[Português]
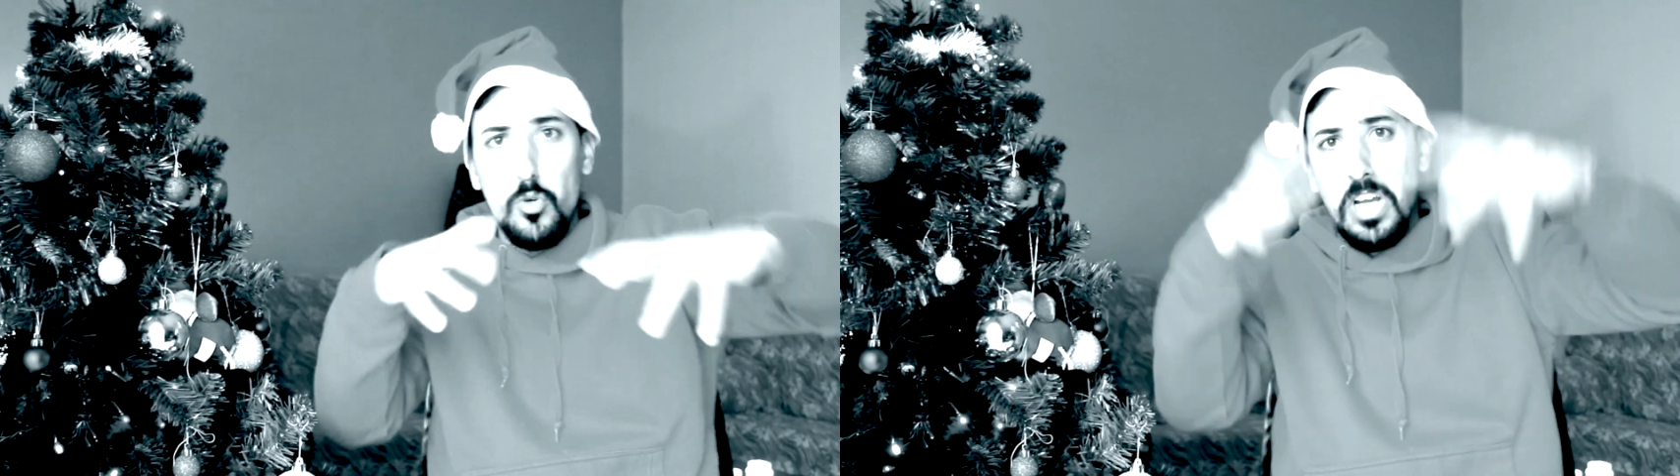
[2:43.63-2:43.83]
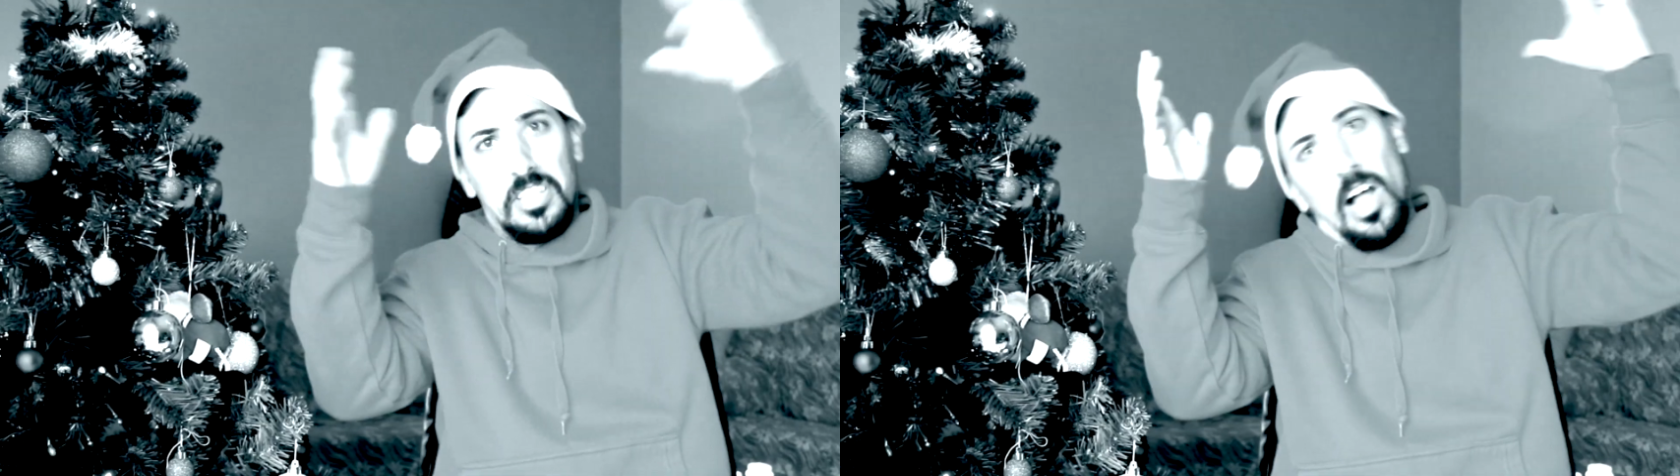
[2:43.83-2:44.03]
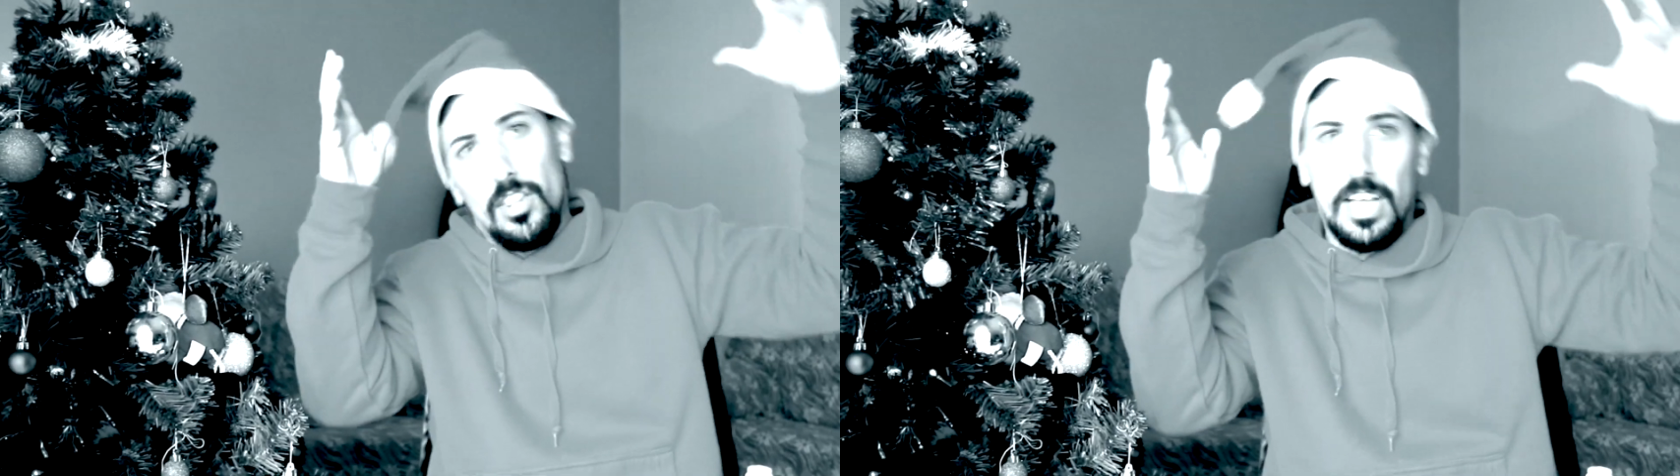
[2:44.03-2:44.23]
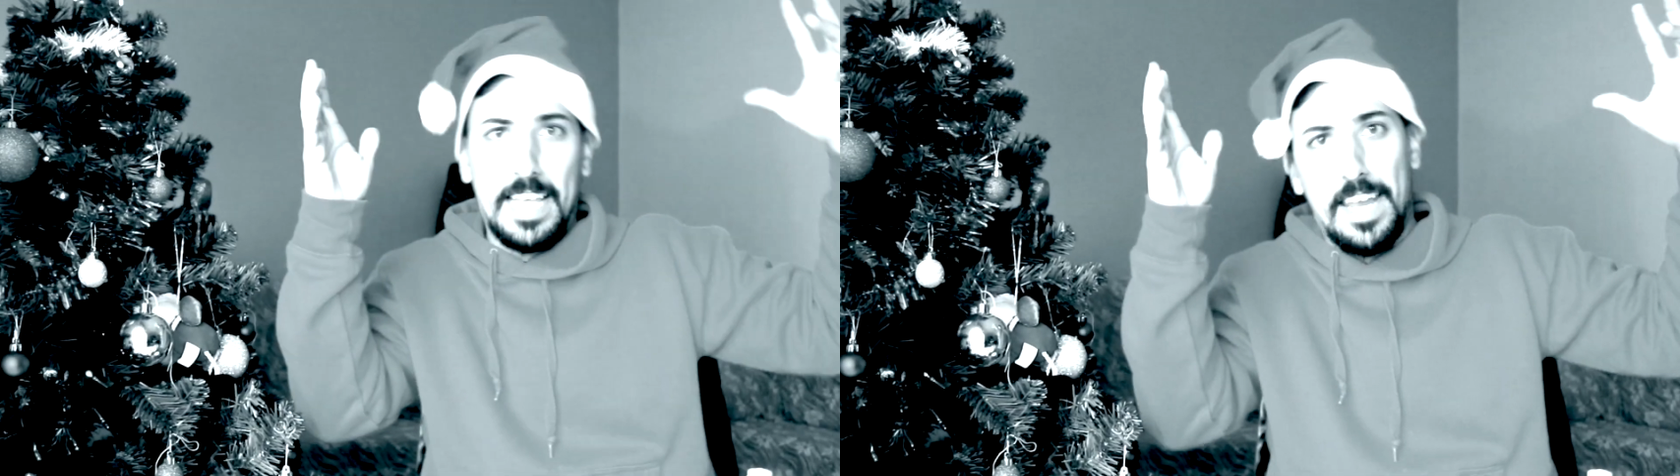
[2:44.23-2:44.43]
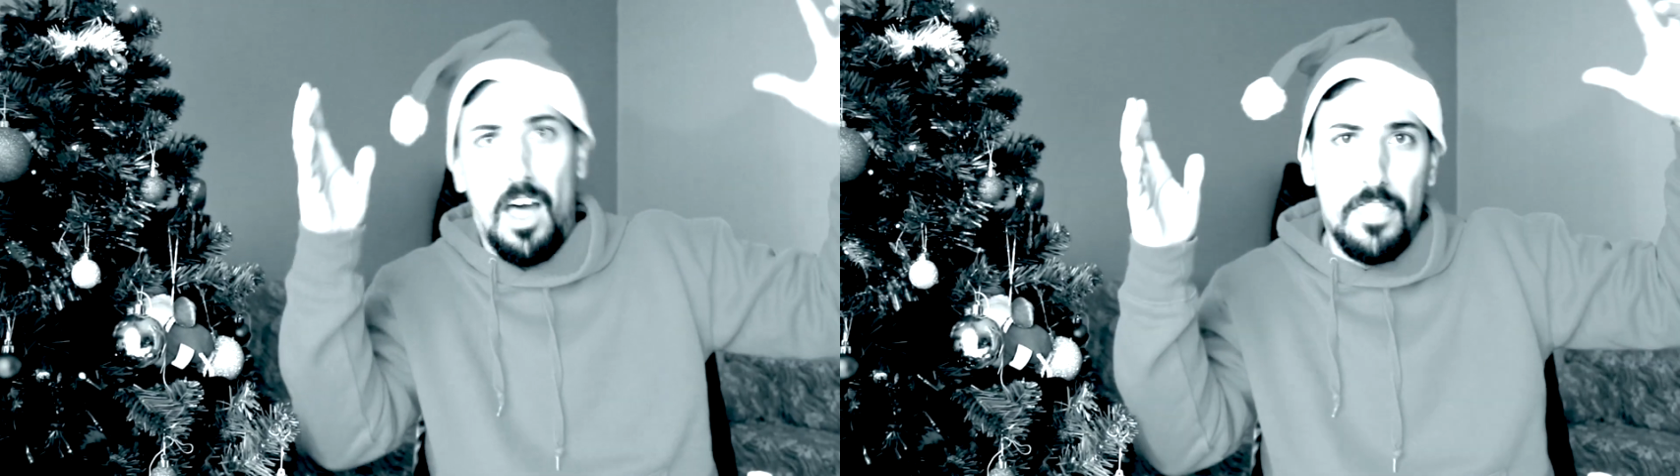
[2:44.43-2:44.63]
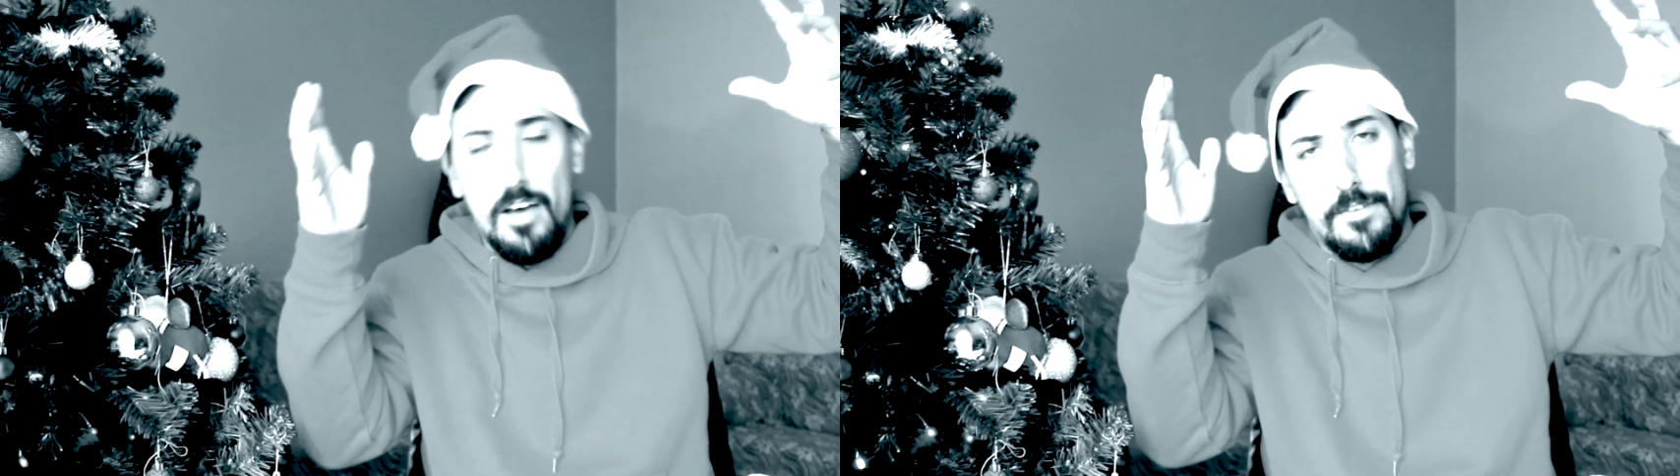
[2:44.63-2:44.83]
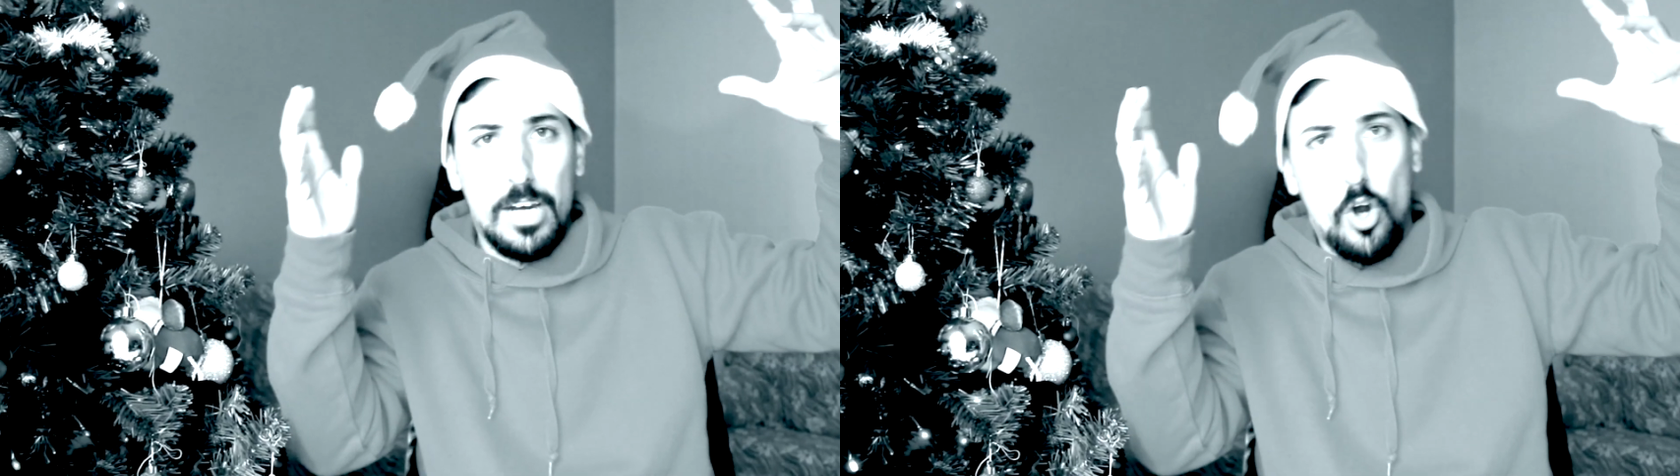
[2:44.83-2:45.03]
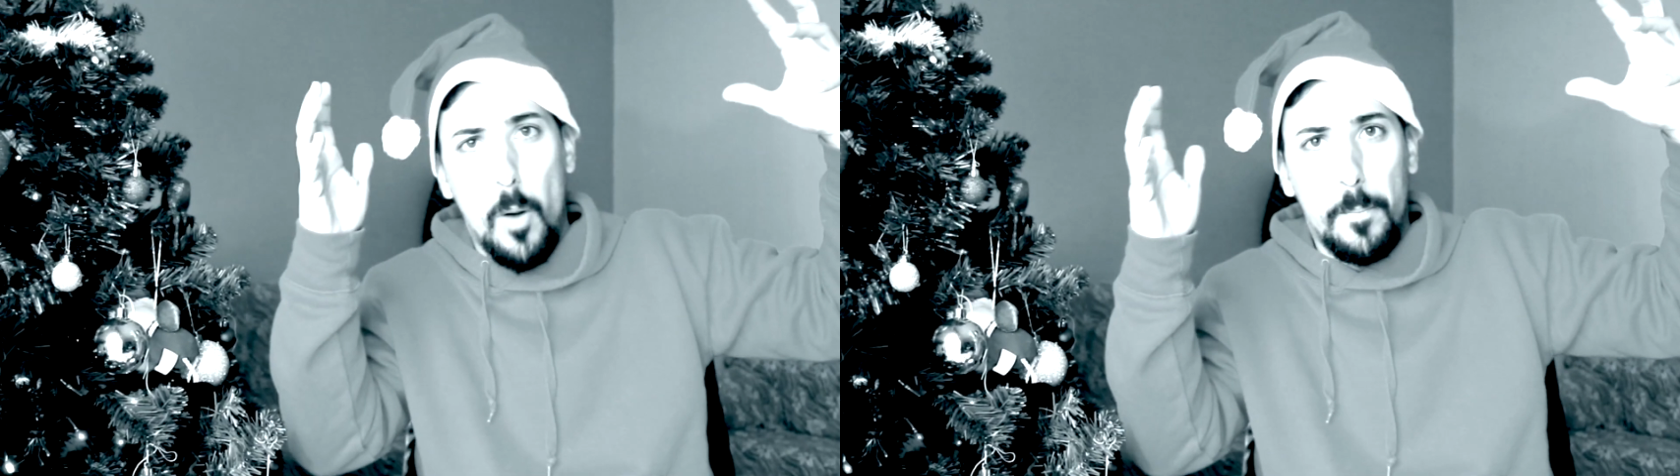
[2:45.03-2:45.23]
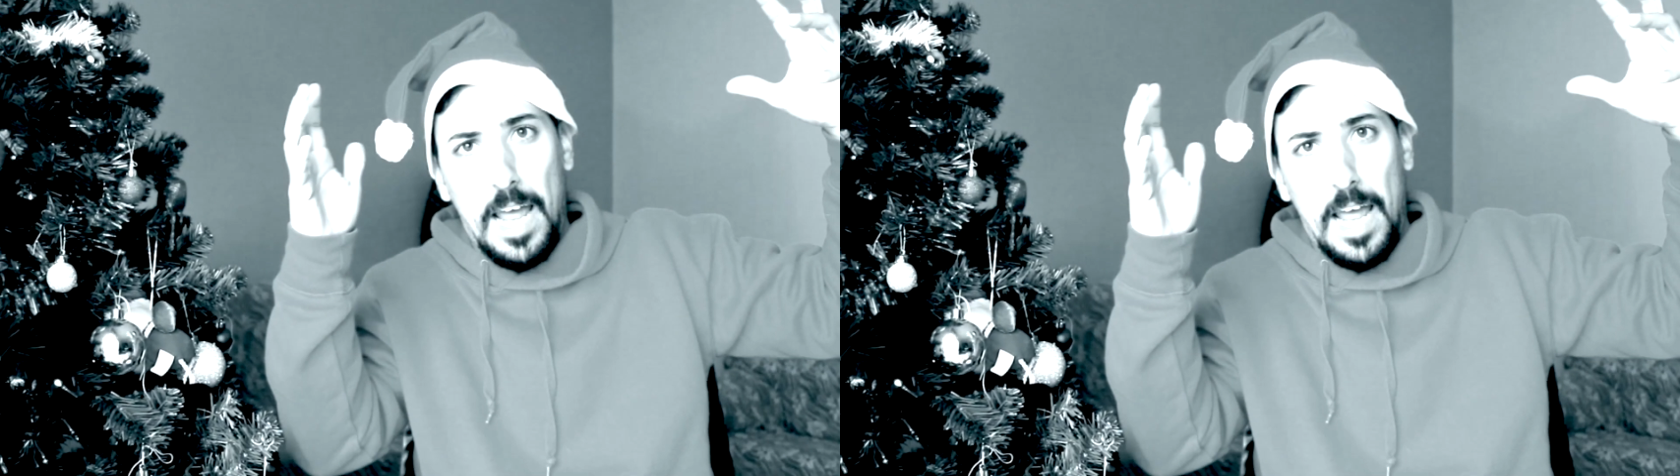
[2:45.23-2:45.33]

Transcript: O Natal não tem nada a ver com